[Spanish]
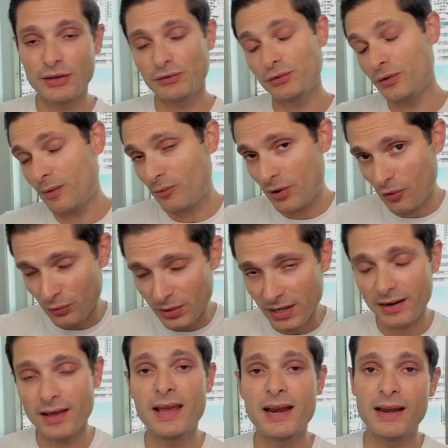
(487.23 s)
Eso lo vamos a
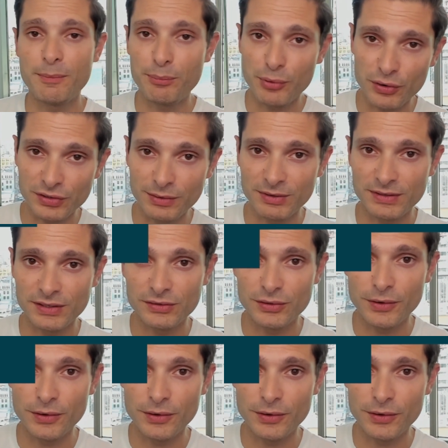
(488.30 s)
cubrir en la próxima sección.